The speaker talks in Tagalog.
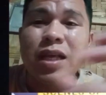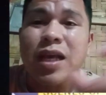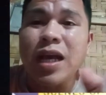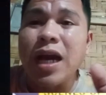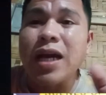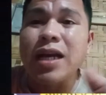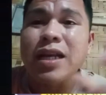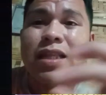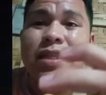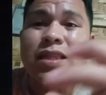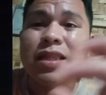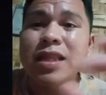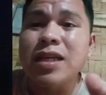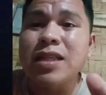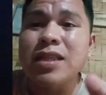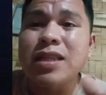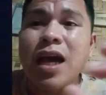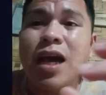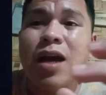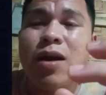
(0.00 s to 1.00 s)
current
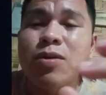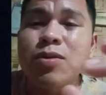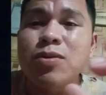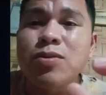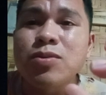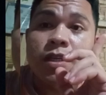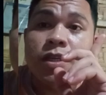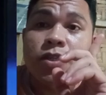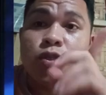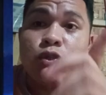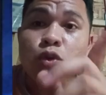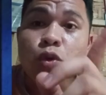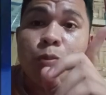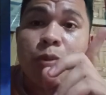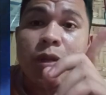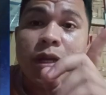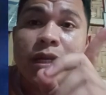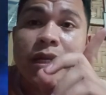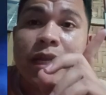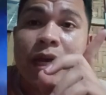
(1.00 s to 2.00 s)
ng tao. Sa sobrang